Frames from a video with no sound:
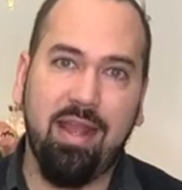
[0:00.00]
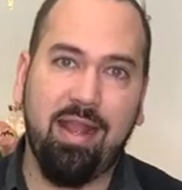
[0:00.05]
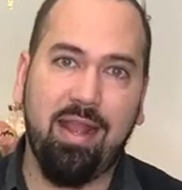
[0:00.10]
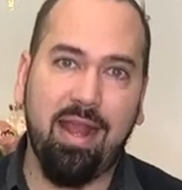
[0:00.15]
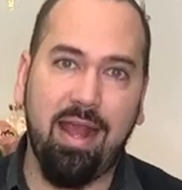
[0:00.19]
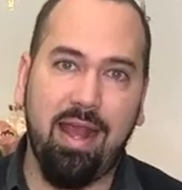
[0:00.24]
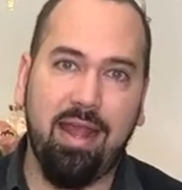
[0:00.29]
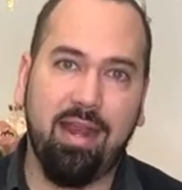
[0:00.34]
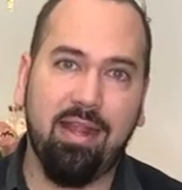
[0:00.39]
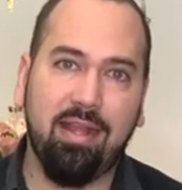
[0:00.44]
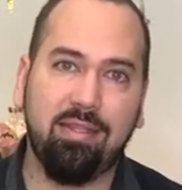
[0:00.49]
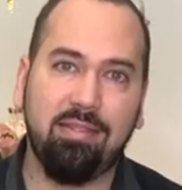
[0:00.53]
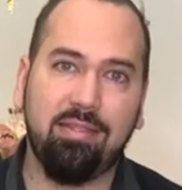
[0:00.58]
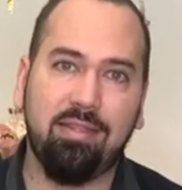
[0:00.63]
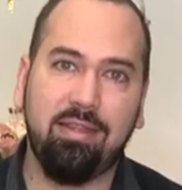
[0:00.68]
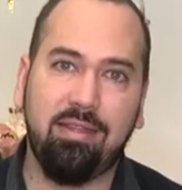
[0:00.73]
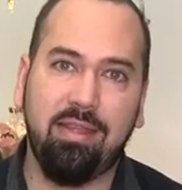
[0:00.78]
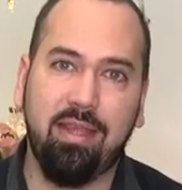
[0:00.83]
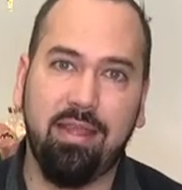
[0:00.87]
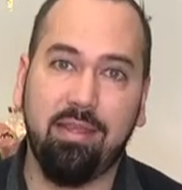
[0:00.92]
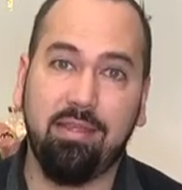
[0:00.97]

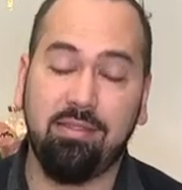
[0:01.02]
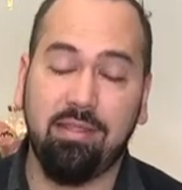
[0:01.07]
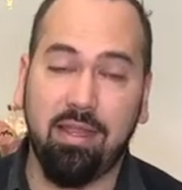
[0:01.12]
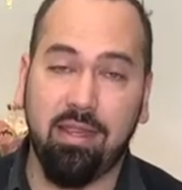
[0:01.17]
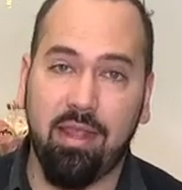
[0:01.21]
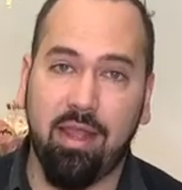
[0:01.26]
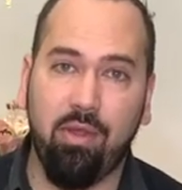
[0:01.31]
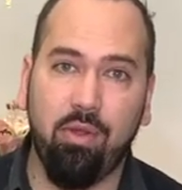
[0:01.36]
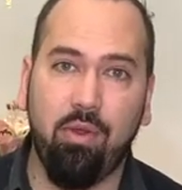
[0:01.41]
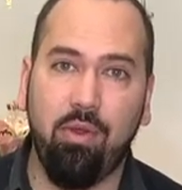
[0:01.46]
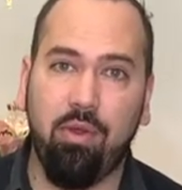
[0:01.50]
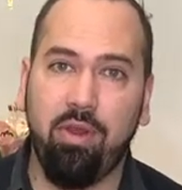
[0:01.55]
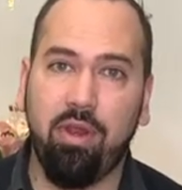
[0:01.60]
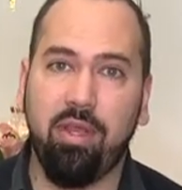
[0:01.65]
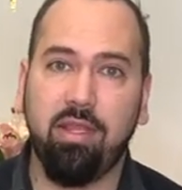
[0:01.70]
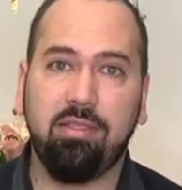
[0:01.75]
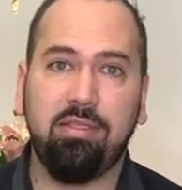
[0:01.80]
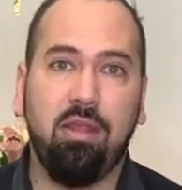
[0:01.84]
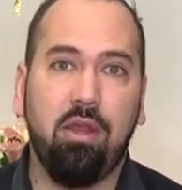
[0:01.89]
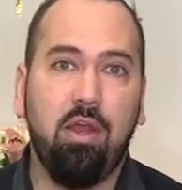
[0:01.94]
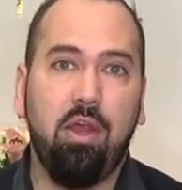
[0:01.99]
caras de
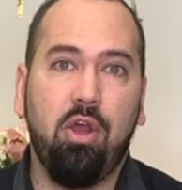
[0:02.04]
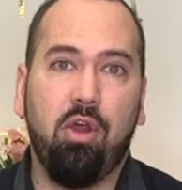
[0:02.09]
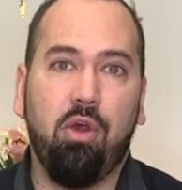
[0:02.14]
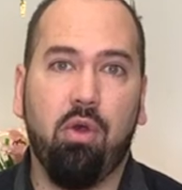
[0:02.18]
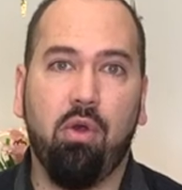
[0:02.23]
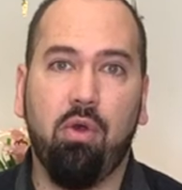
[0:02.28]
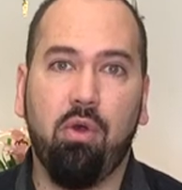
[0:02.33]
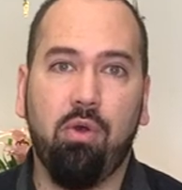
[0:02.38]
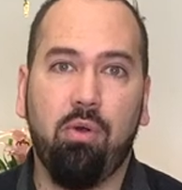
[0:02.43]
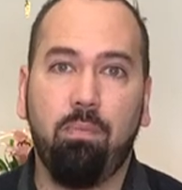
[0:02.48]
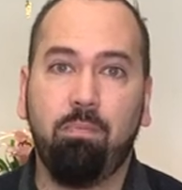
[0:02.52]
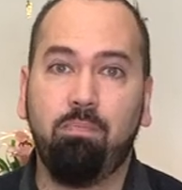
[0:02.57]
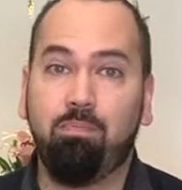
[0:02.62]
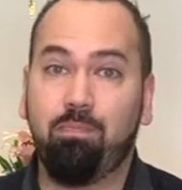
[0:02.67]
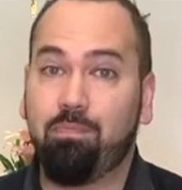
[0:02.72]
diseñadores o